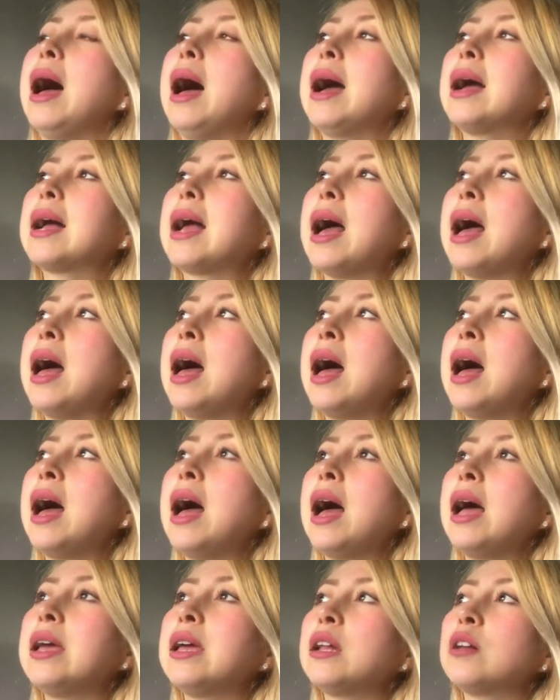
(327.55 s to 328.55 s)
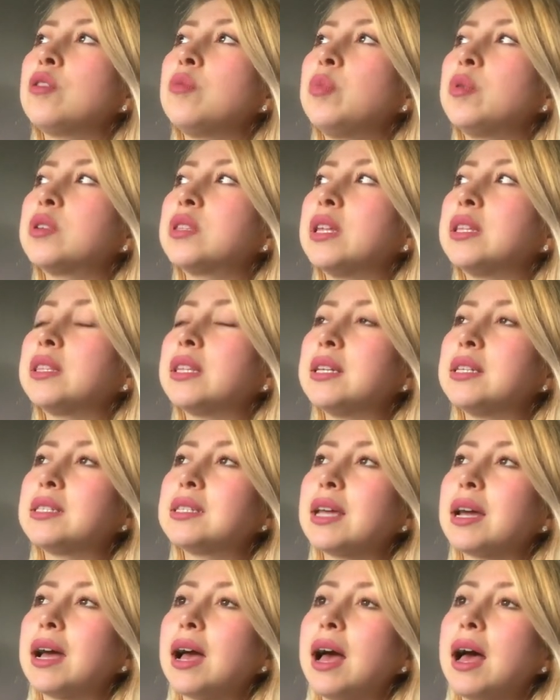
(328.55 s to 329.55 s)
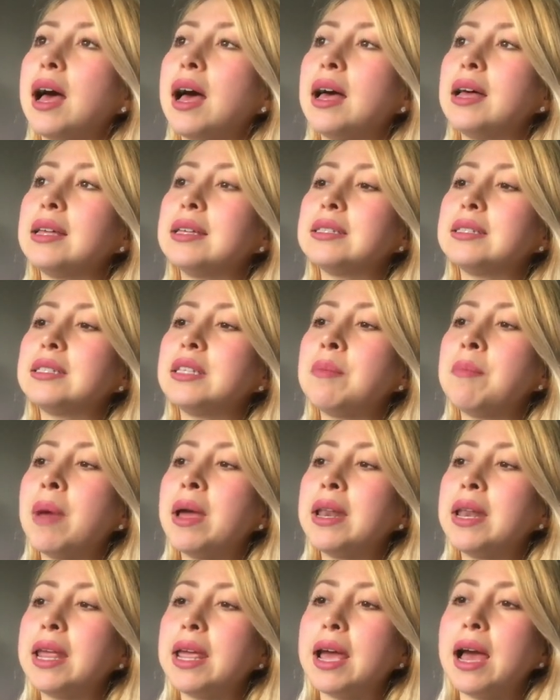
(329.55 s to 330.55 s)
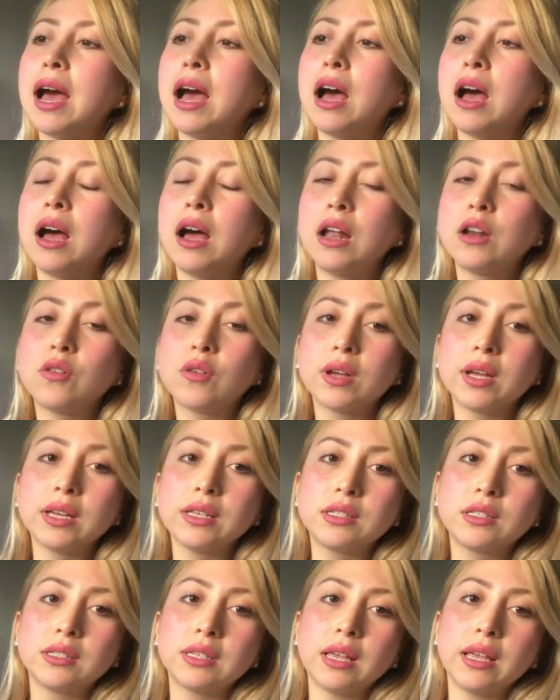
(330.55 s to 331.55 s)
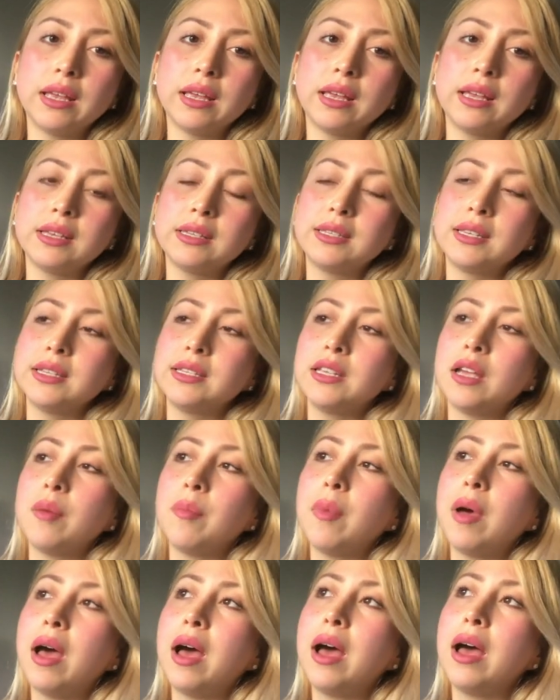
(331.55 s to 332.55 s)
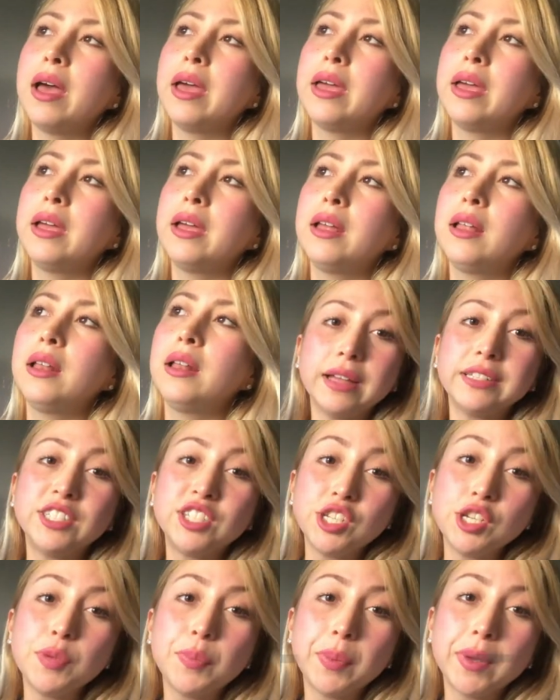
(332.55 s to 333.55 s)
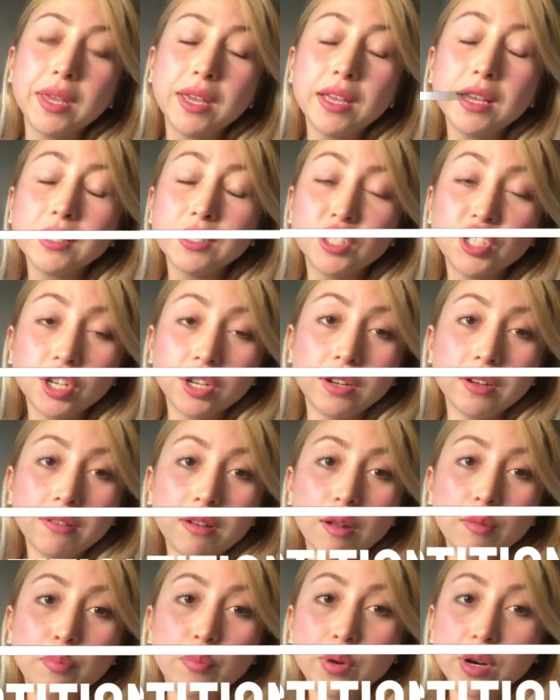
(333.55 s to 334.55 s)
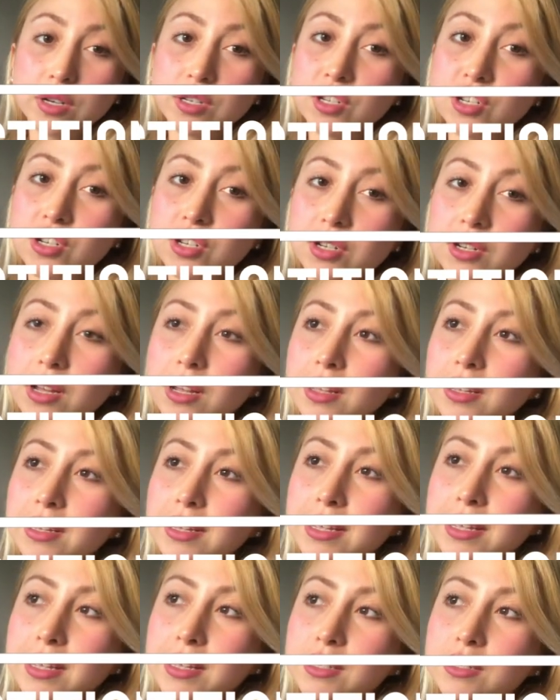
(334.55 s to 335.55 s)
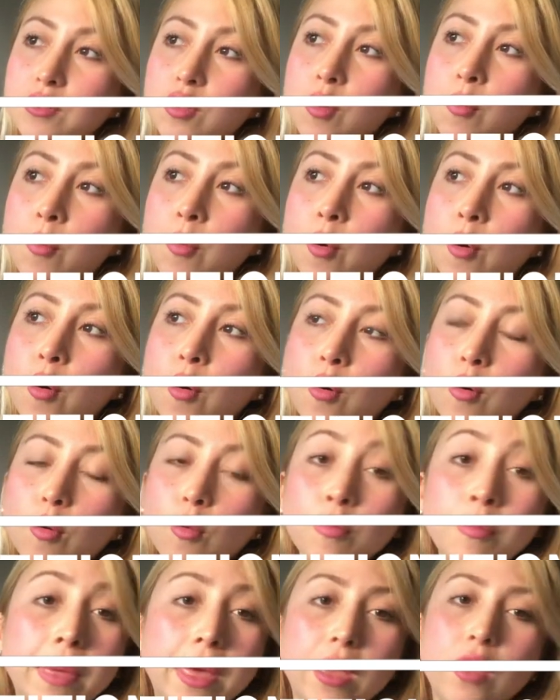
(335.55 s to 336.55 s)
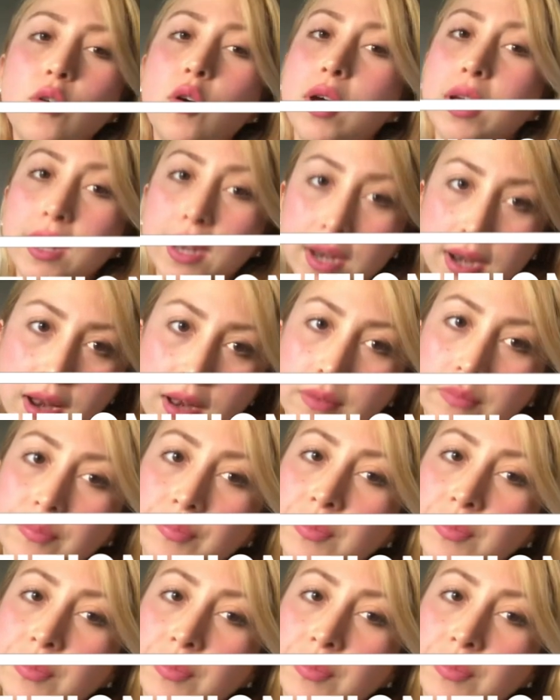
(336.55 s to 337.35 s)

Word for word: Acá hay algo importante y es que acá se maneja algo que eh, se llama el GP, General Practitioner, y es como un médico general.